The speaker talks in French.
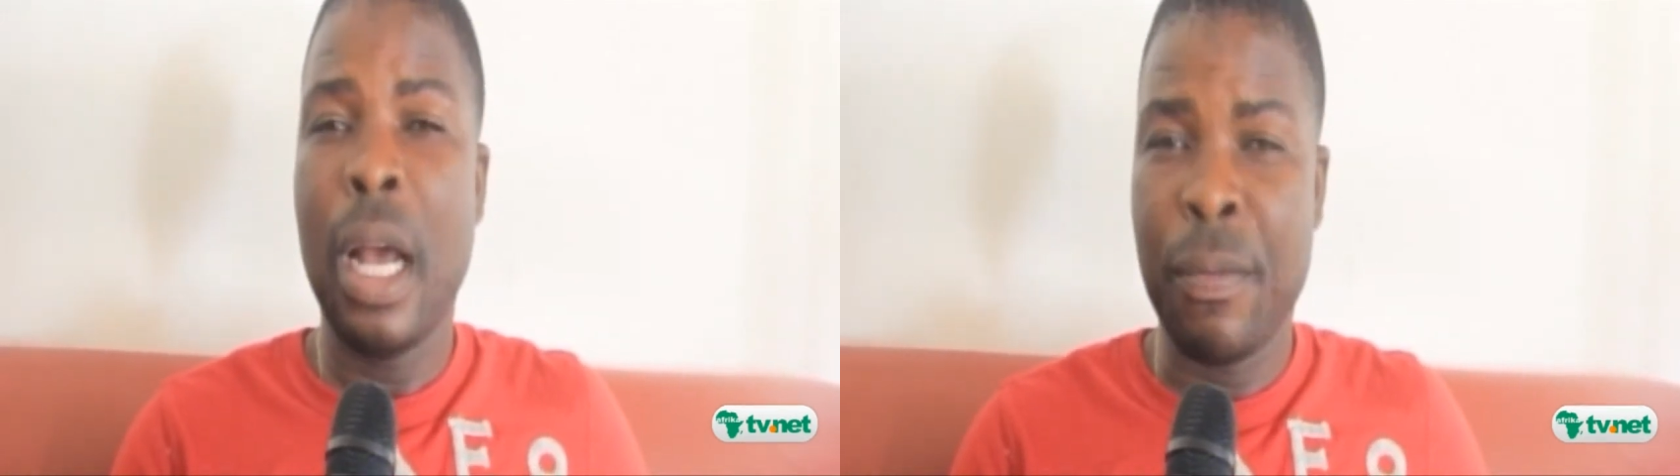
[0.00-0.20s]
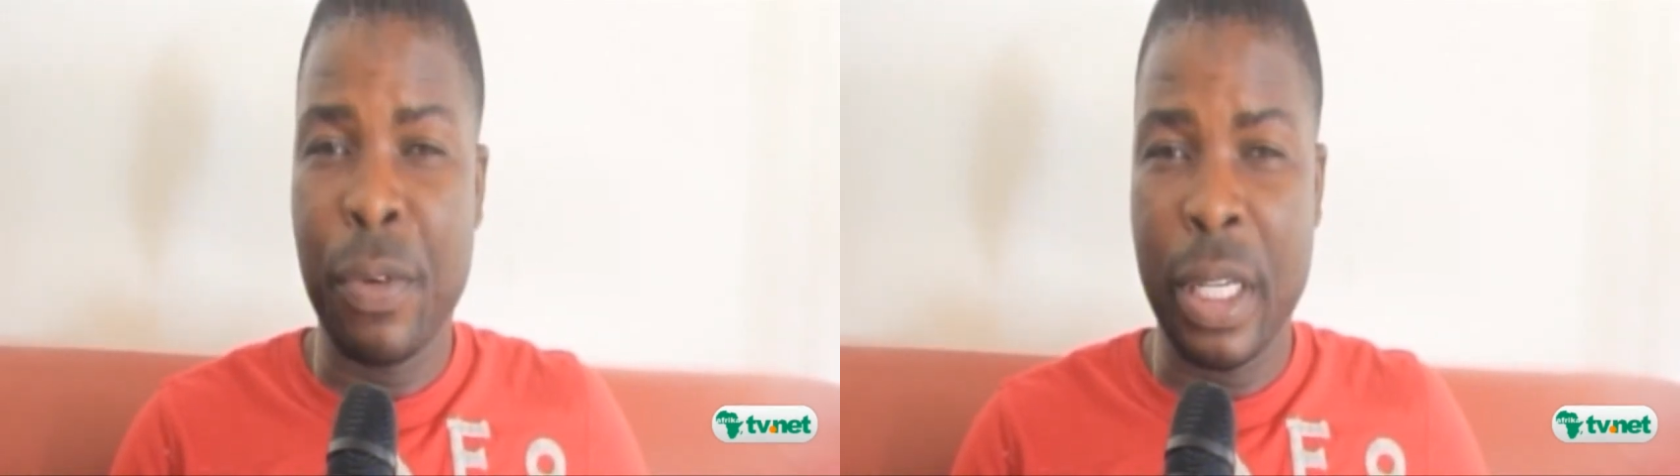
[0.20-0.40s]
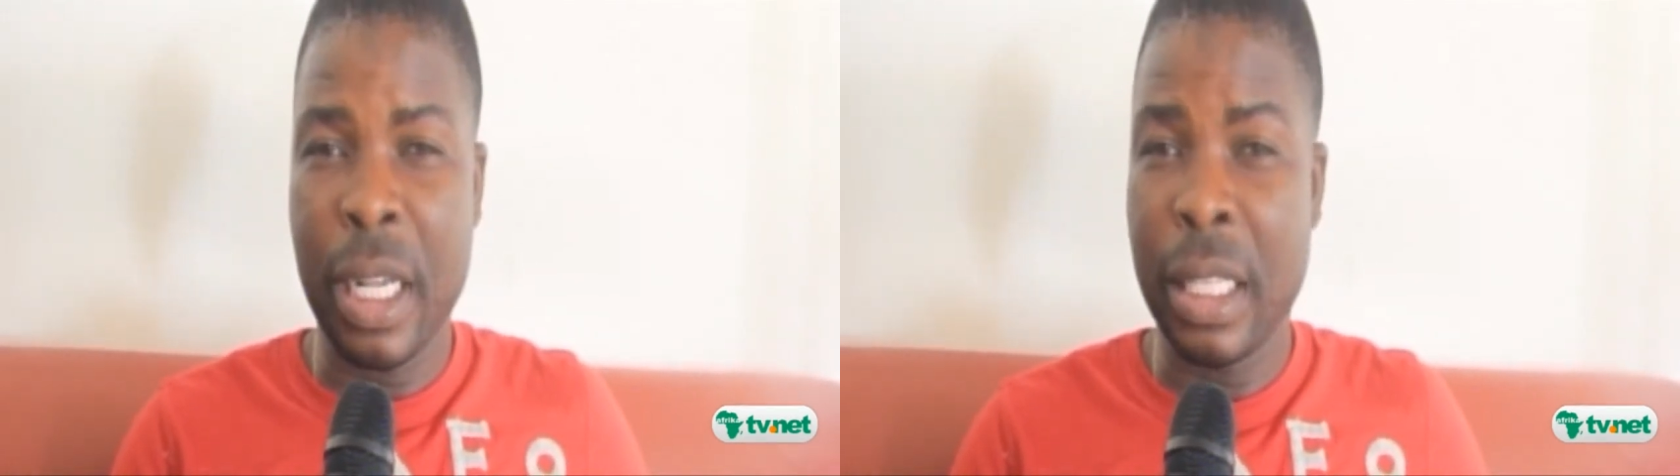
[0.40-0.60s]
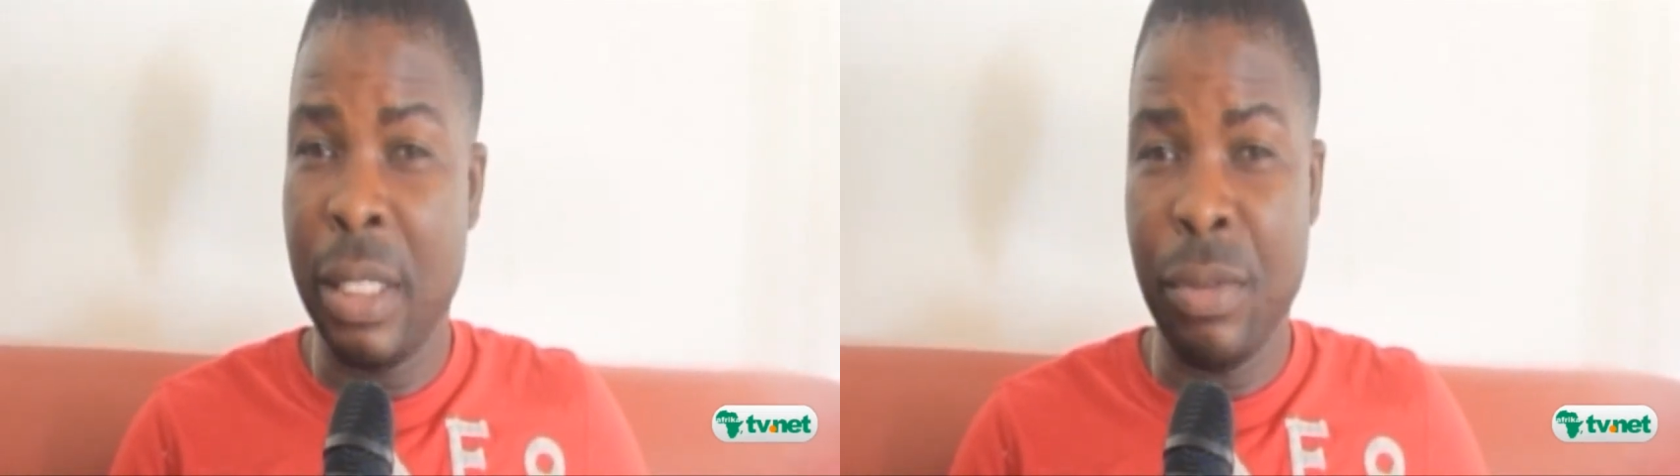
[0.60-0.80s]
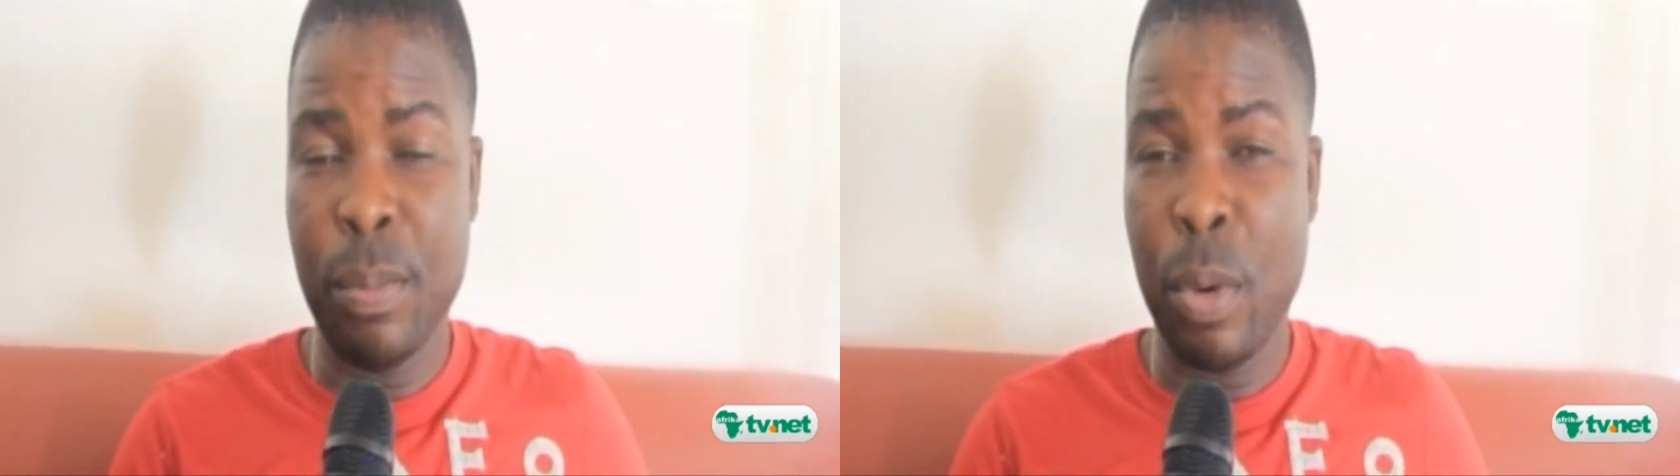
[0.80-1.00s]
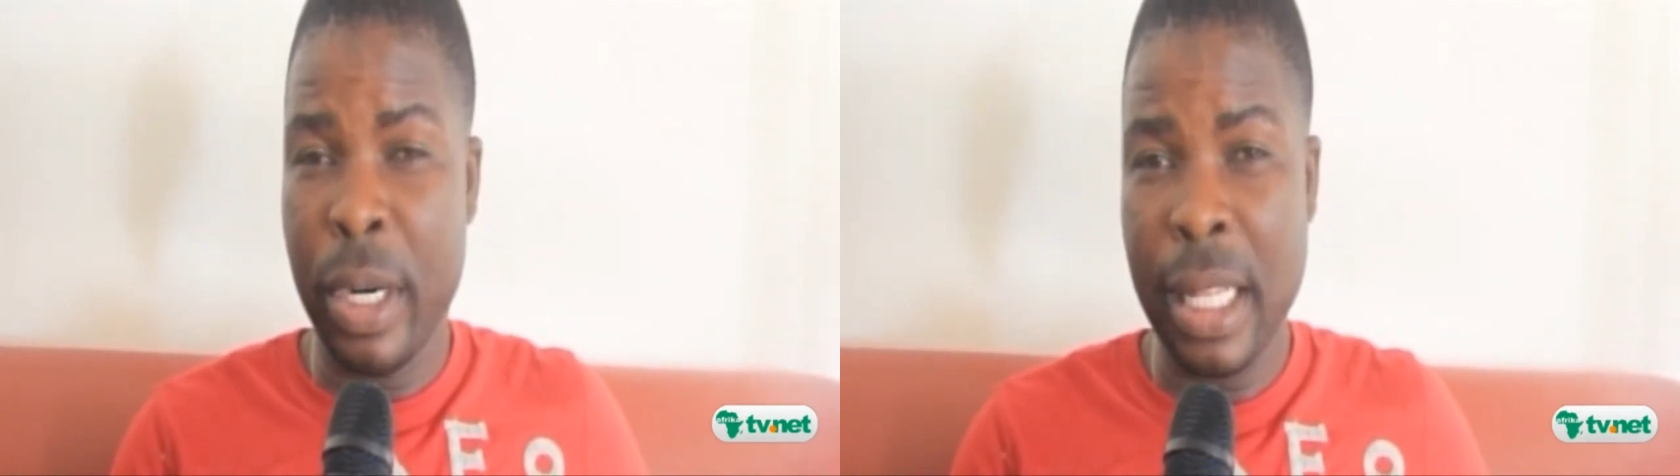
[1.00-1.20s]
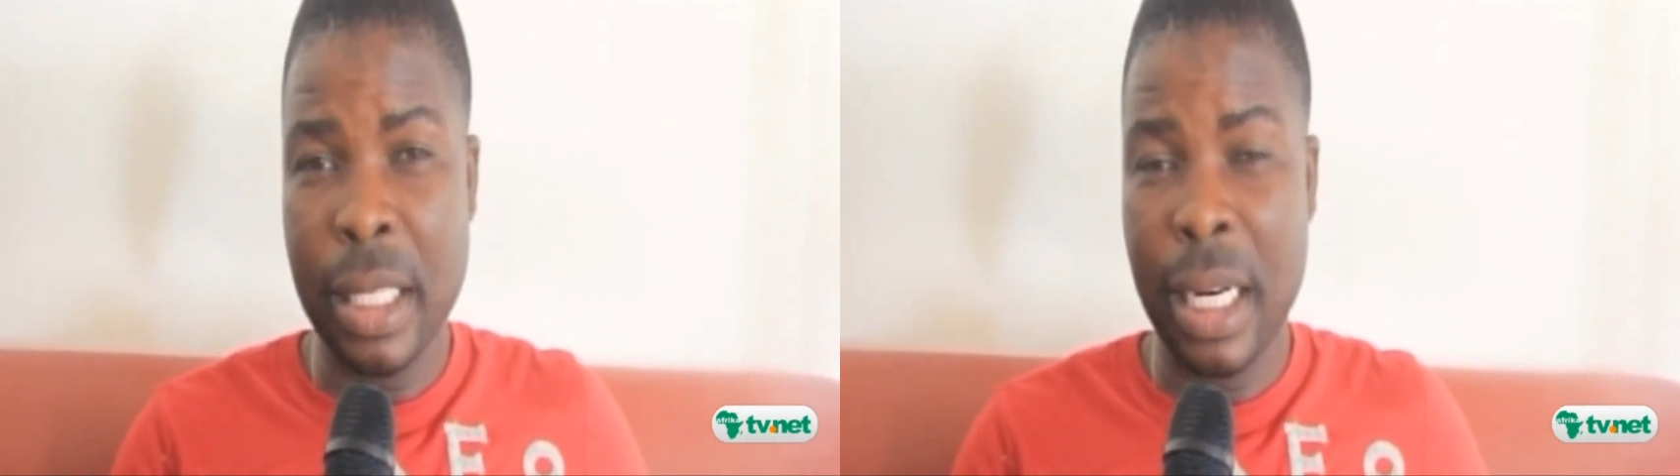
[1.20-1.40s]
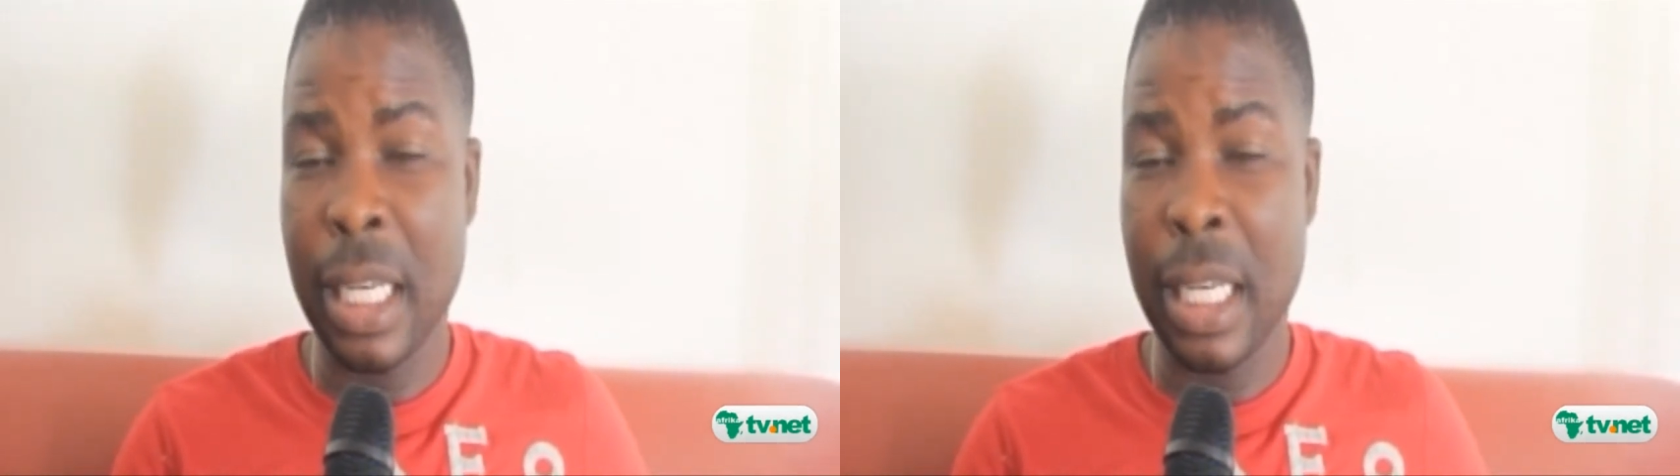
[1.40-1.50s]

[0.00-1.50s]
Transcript: africatv.net,